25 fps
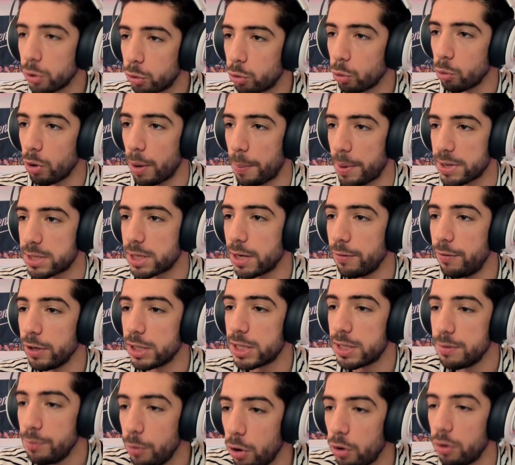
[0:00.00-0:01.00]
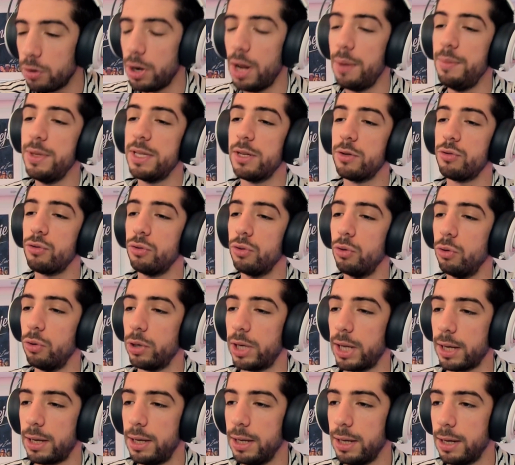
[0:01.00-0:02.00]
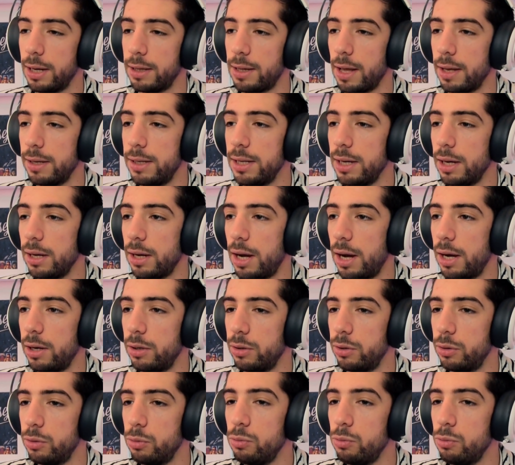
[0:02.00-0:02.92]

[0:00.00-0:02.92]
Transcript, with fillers: ce tournoi. Parce qu'effectivement, la mise à jour de Rocket League la dernière a